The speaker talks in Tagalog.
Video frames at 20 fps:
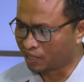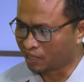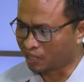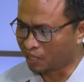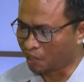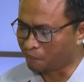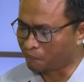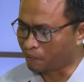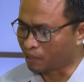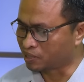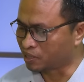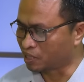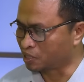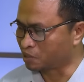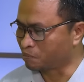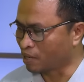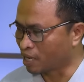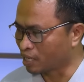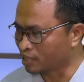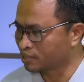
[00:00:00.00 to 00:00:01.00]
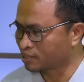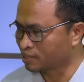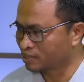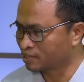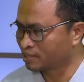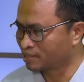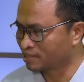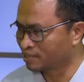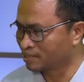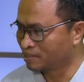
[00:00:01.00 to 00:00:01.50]
nila past is past.
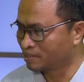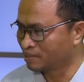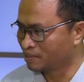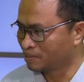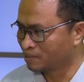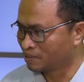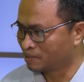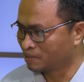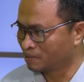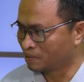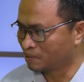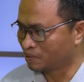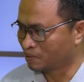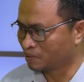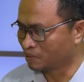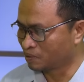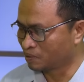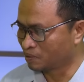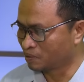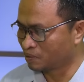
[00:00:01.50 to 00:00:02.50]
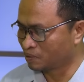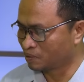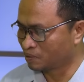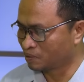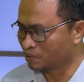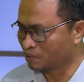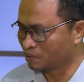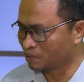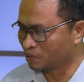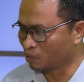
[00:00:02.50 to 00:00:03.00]
Oh. Oh,
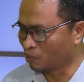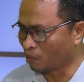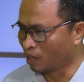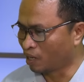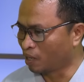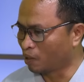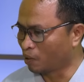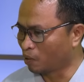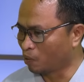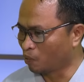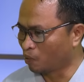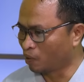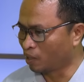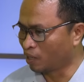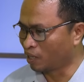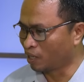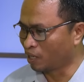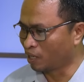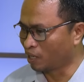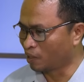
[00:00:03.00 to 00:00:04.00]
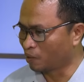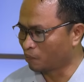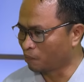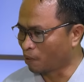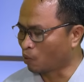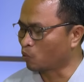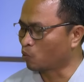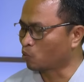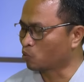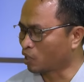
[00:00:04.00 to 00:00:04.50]
wala, wala,
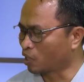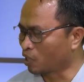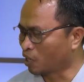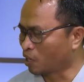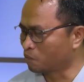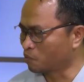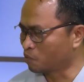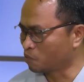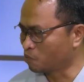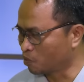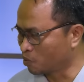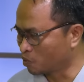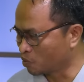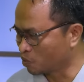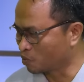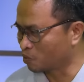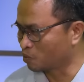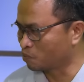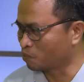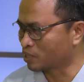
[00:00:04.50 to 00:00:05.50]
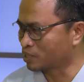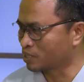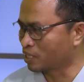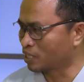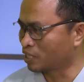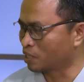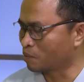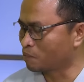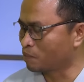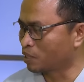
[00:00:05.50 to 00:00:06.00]
pakunutan na ka-move on kung mm.
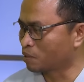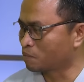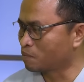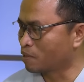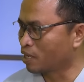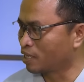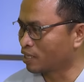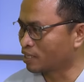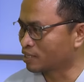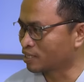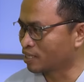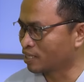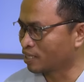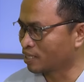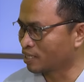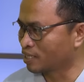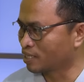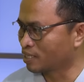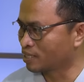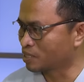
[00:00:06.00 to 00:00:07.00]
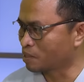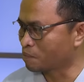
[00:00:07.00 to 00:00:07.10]
magsigita balik-balik sa, yes. sa